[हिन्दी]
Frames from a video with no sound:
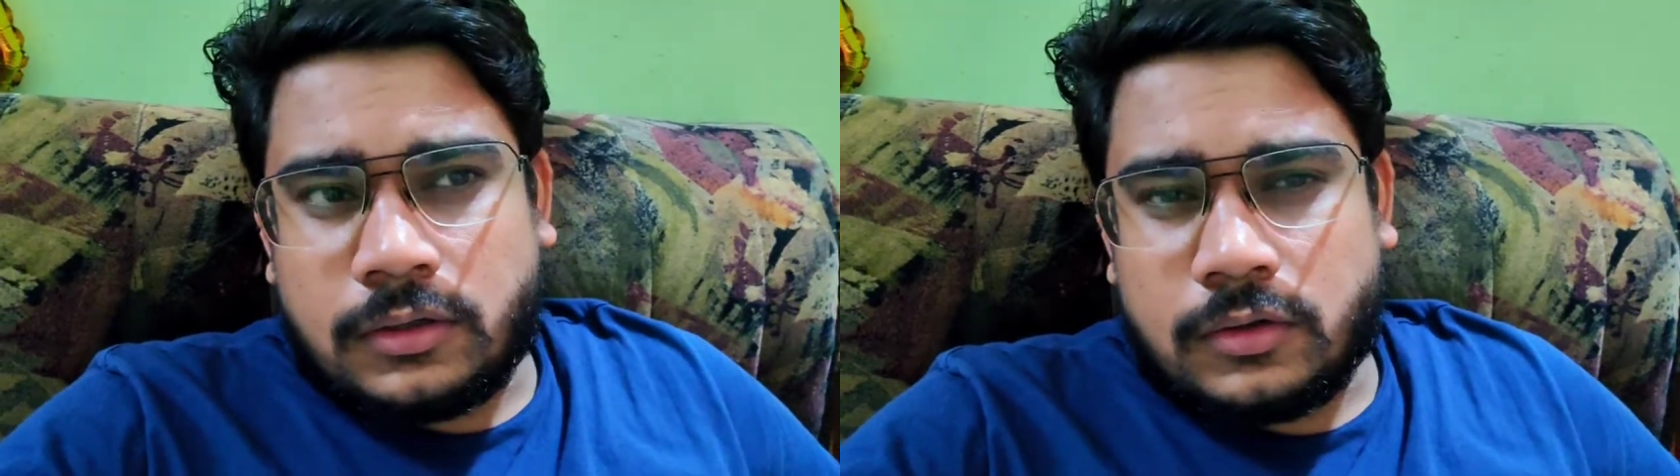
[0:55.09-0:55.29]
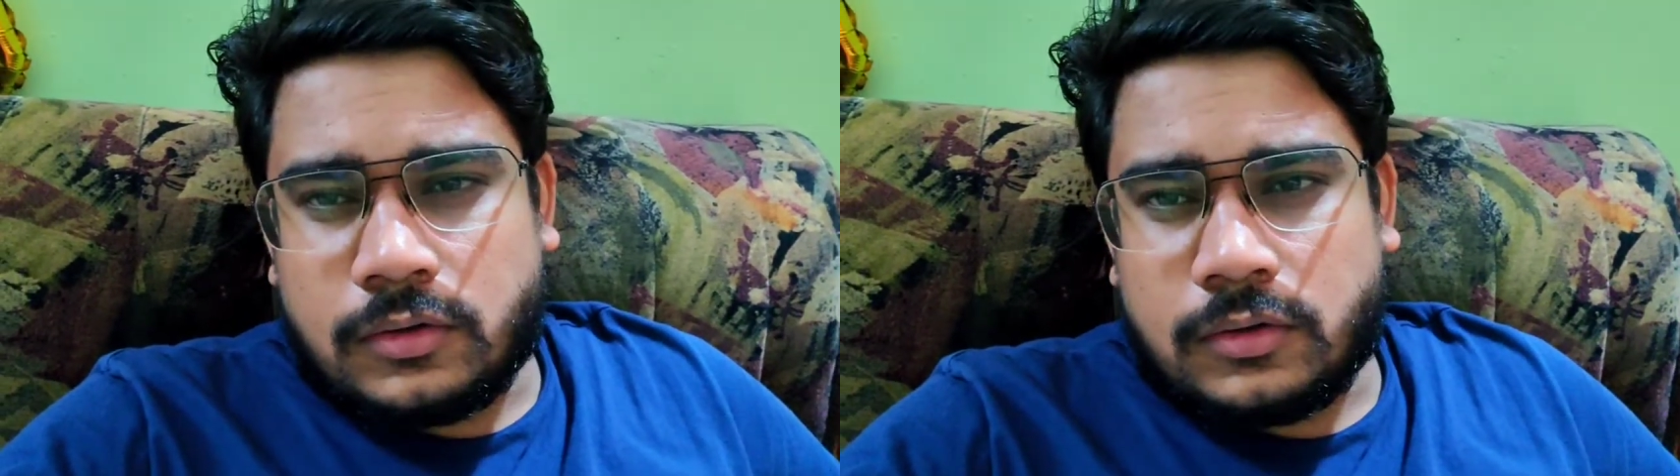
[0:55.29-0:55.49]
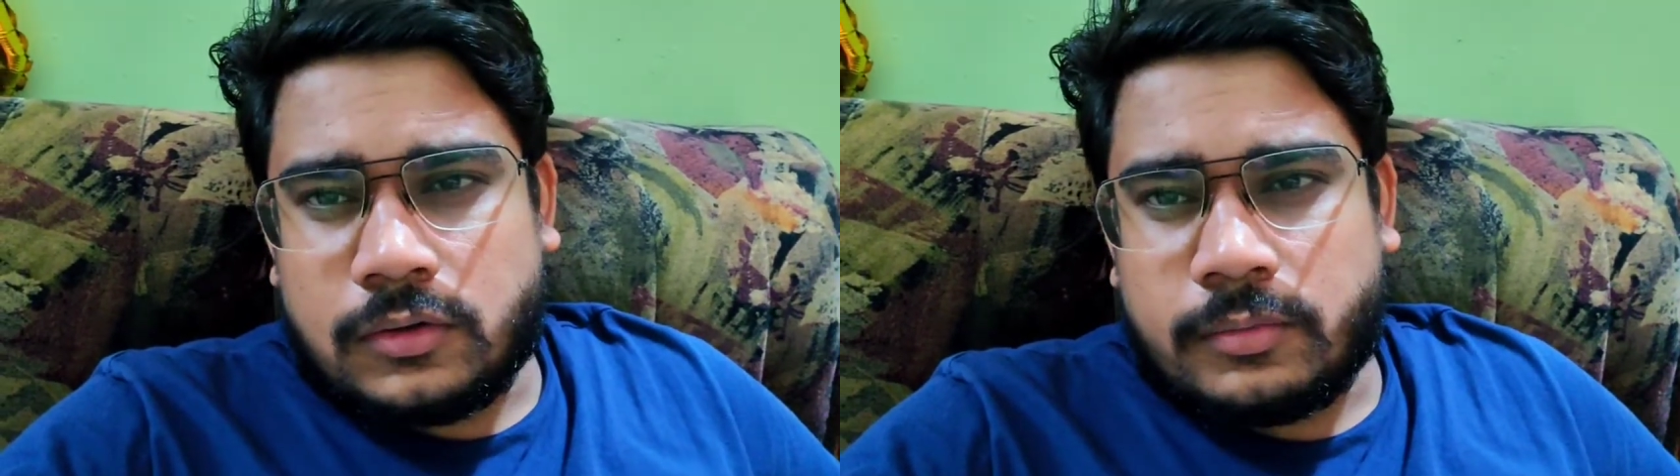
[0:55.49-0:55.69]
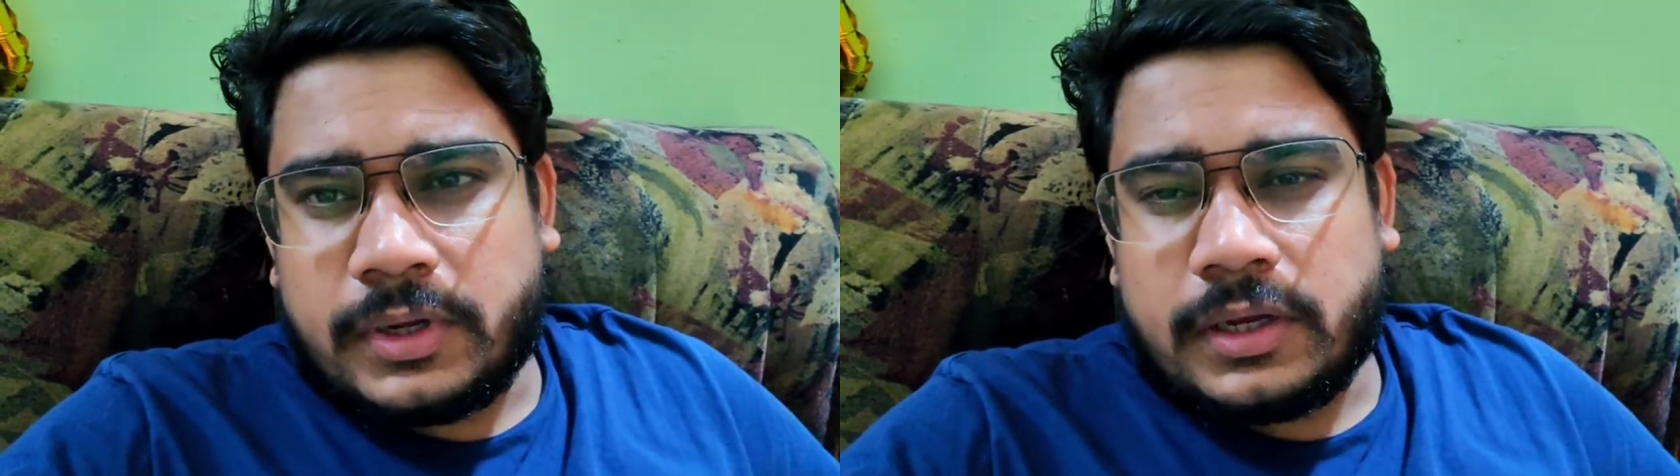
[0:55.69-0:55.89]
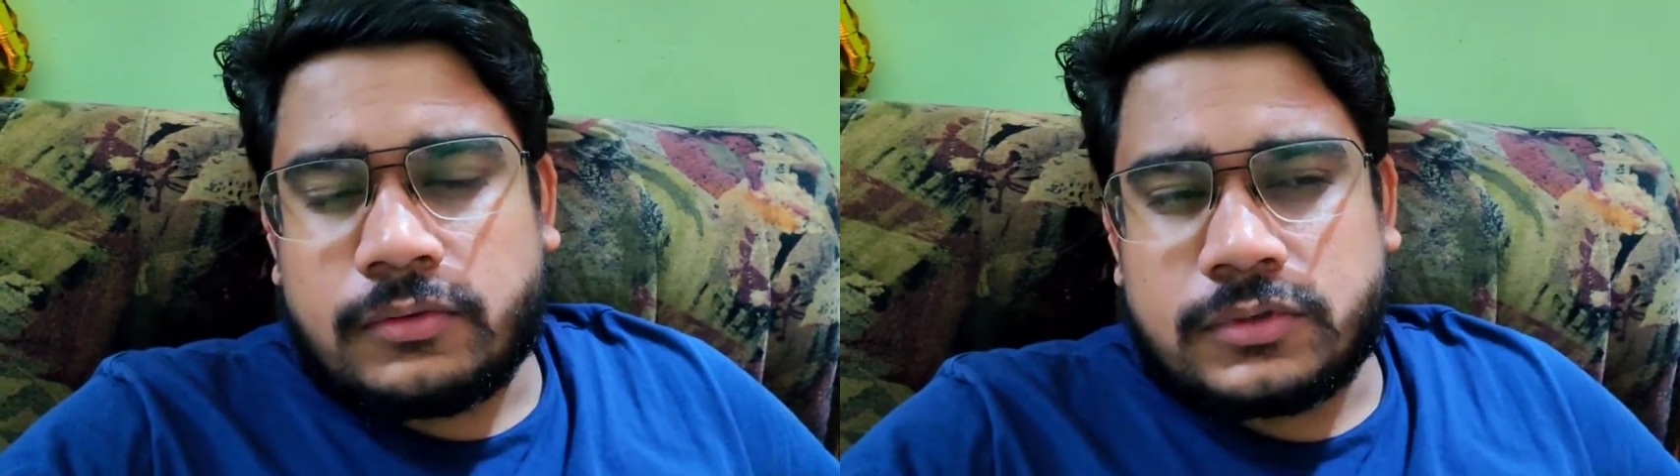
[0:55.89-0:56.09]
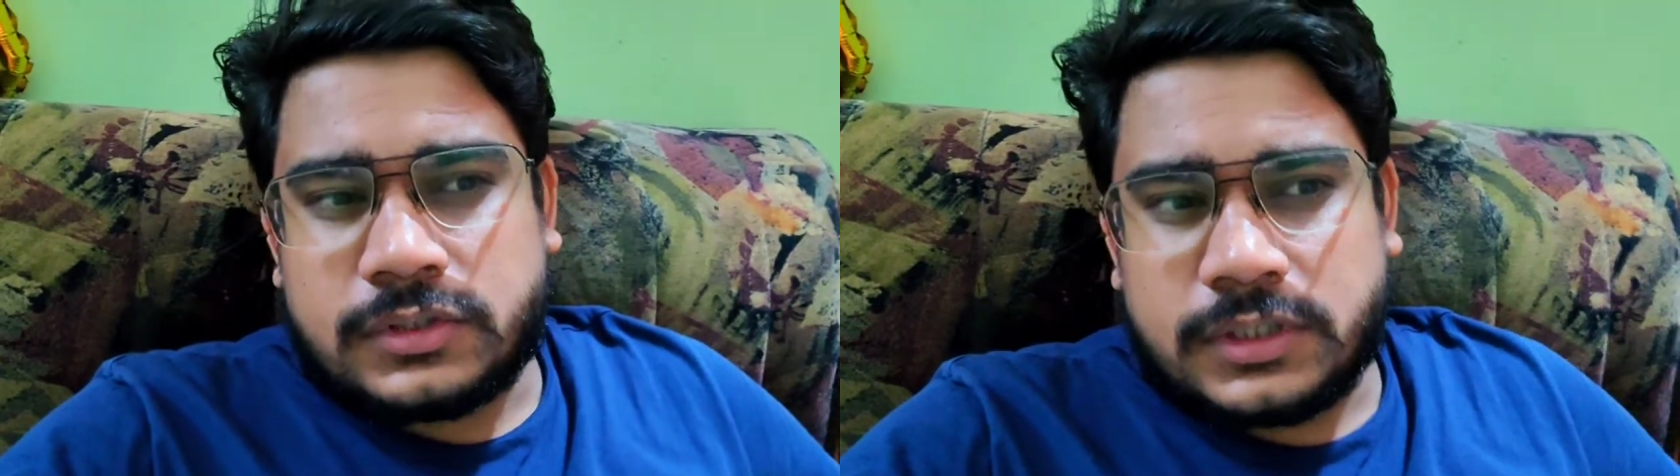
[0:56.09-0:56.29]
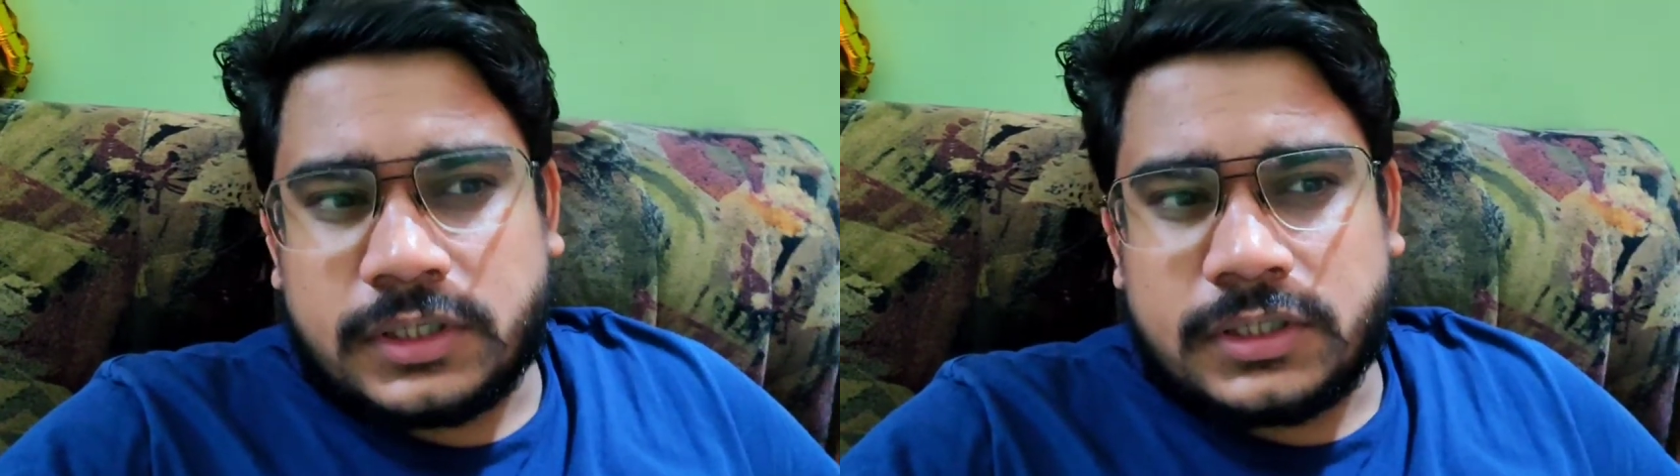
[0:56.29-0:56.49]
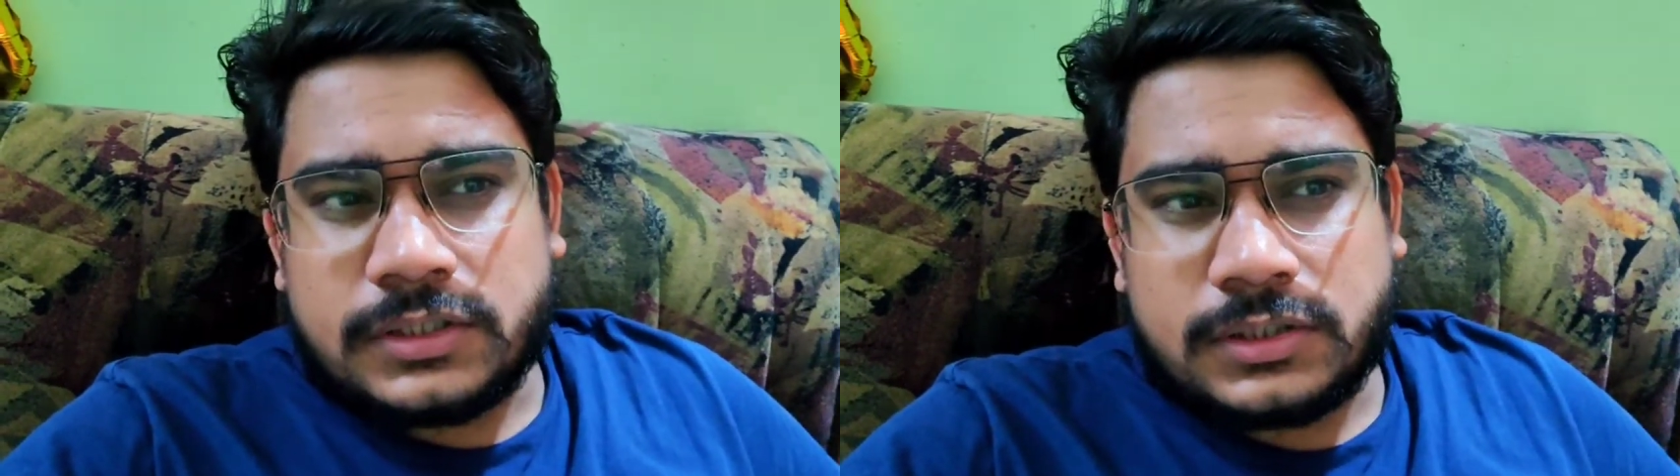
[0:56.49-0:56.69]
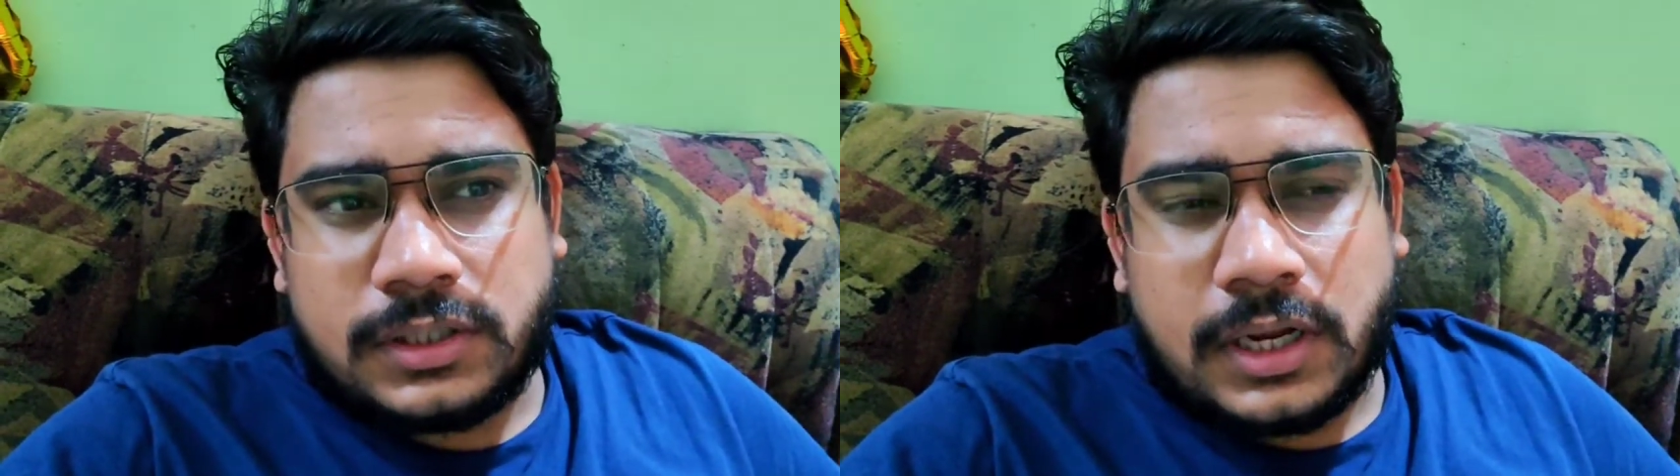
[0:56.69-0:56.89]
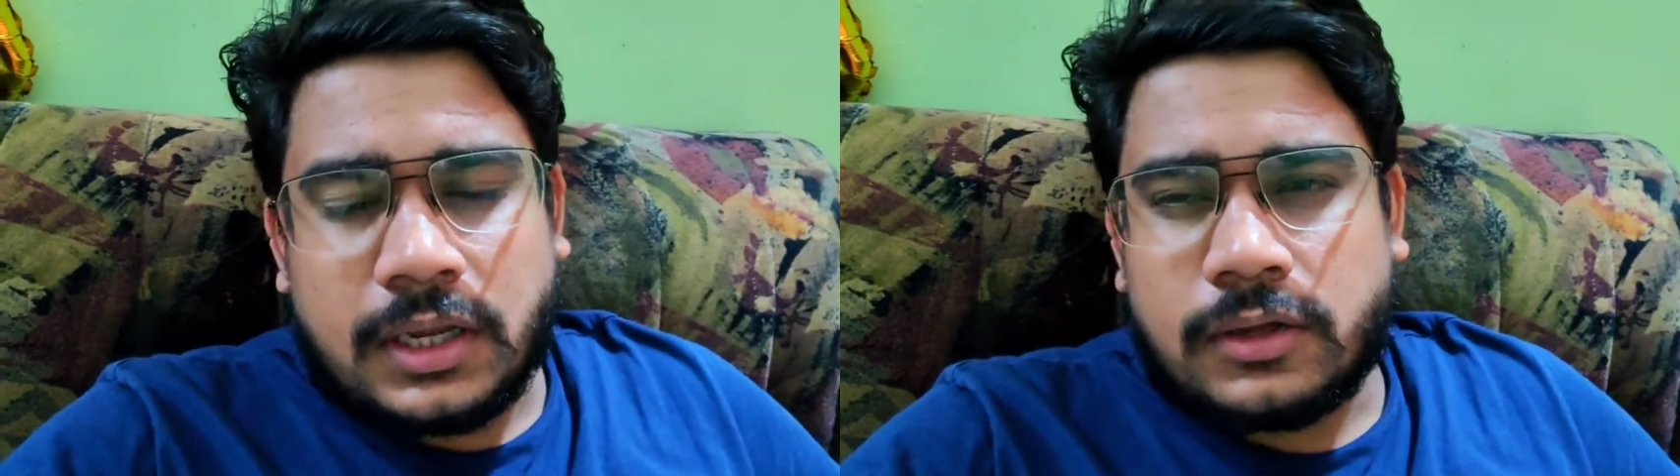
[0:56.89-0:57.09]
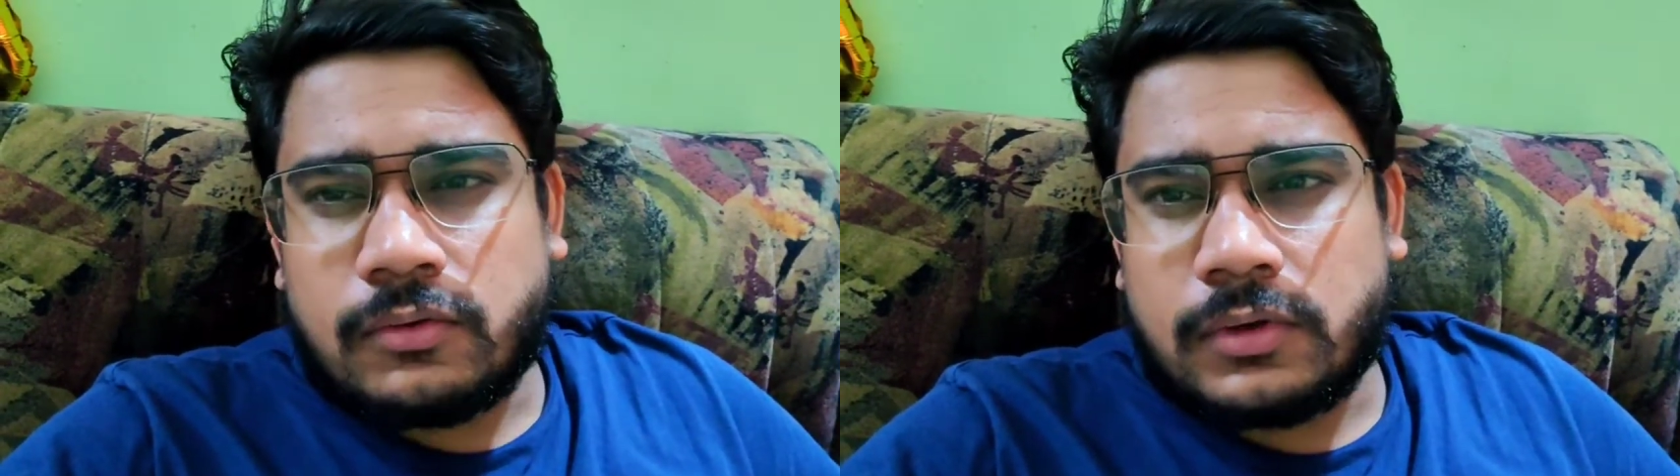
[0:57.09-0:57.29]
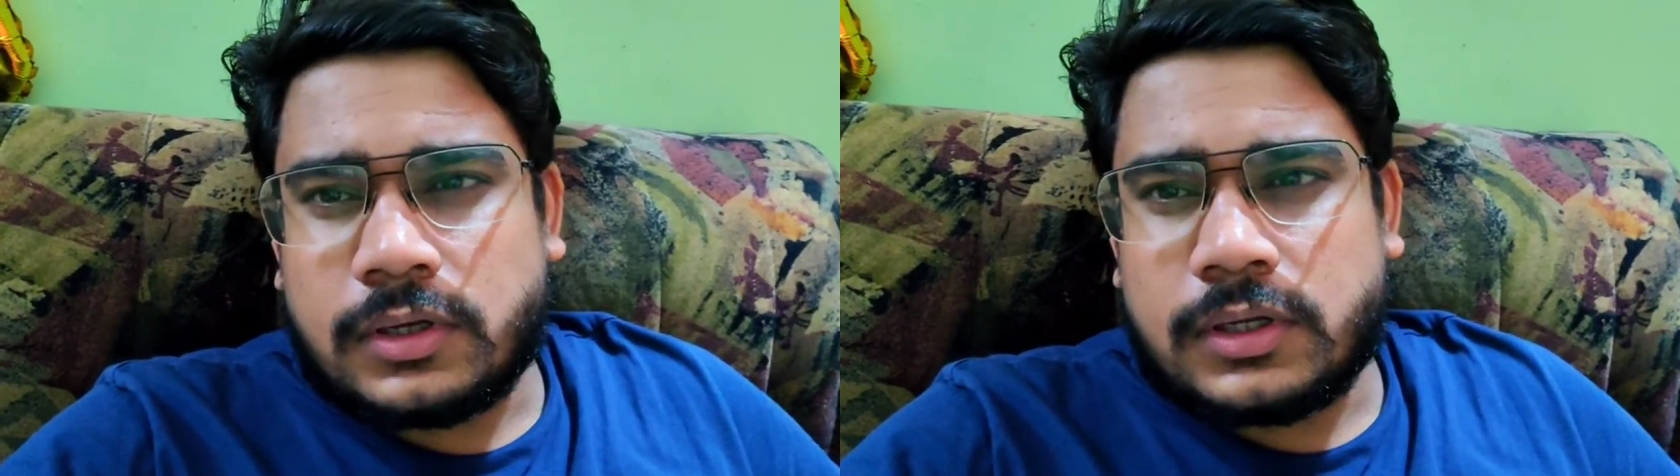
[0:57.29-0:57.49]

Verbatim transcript: तो मैं उससे आज ट्राई करूँगा